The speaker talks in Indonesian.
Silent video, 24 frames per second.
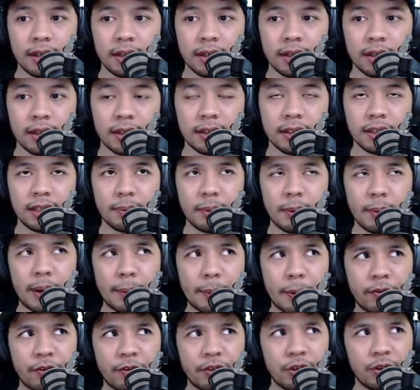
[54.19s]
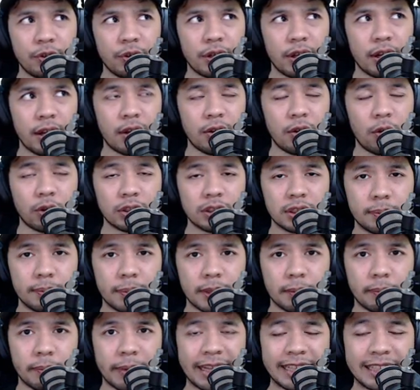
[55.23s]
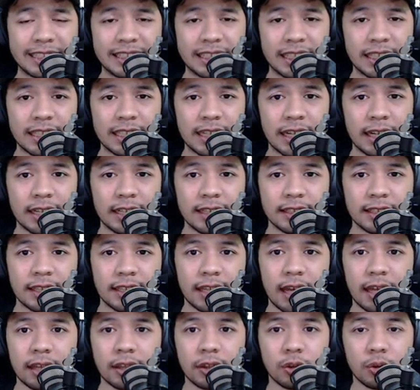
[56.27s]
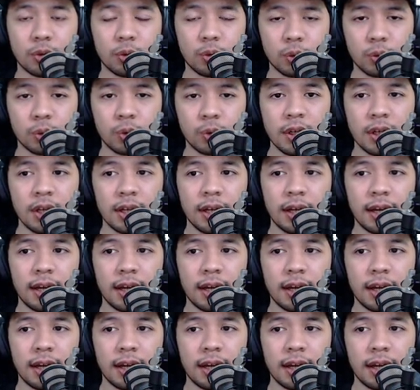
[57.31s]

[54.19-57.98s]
Uh, di beberapa video yang lalu aku sempat mention ya, ini salah satu